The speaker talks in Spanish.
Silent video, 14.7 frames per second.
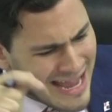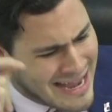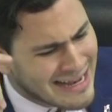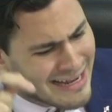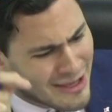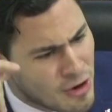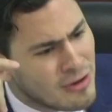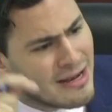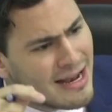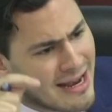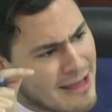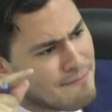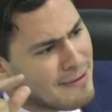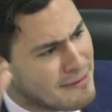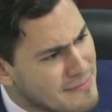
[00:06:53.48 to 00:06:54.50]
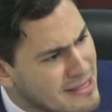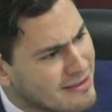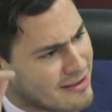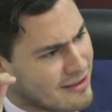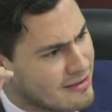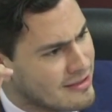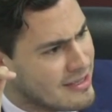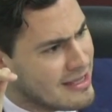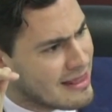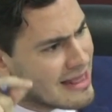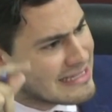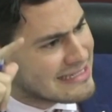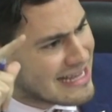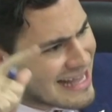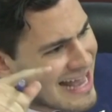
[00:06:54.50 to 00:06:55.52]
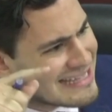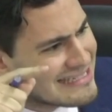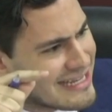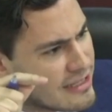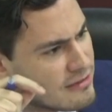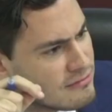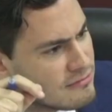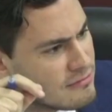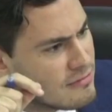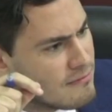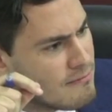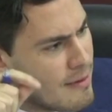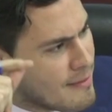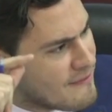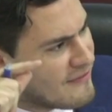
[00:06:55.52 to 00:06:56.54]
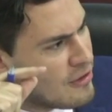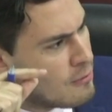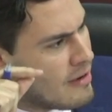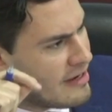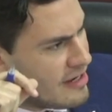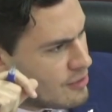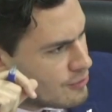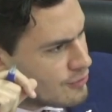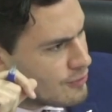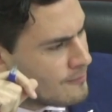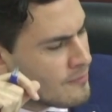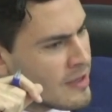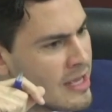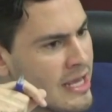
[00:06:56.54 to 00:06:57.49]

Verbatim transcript: en el que hoy la ley permite que se casen mamíferos marinos